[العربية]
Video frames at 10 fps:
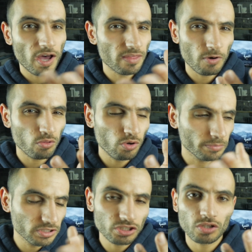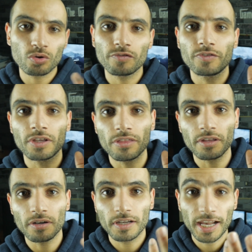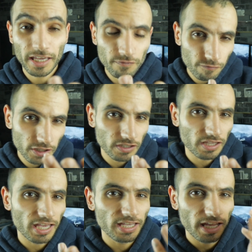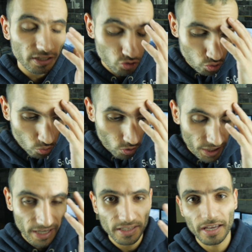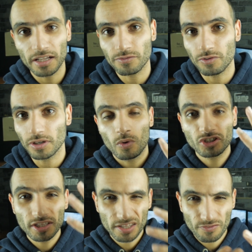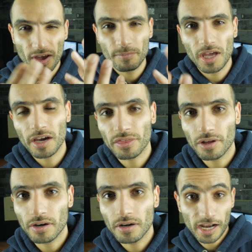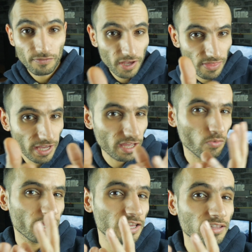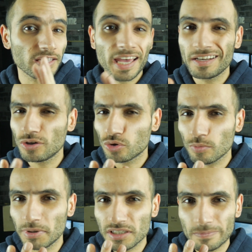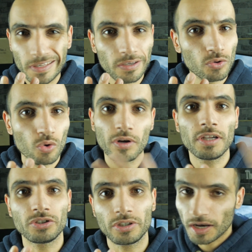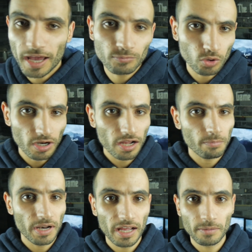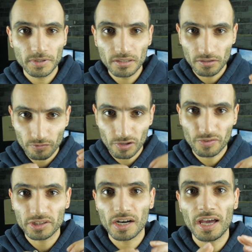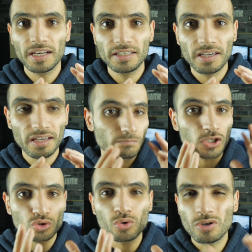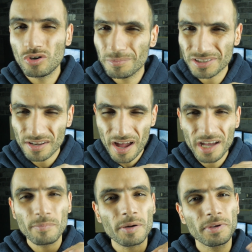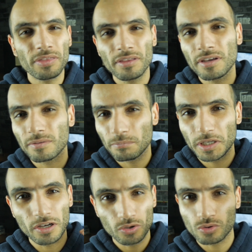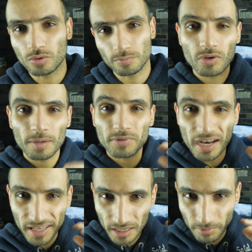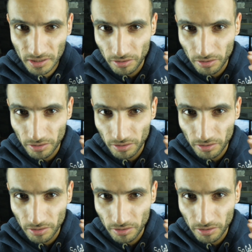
وهذا موضوع بديش ادخل فيه كثير لكن فيك تتخيل الشعور اللي انا دخلت فيه وعشان تفهمني اكثر انا في هذاك الوقت كان اليوتيوب بالنسبه لي كل الحمد لله رب العالمين في الفتره الحاليه مشروع اللعبه صار اكبر بكثير من اليوتيوب والابطال القريبين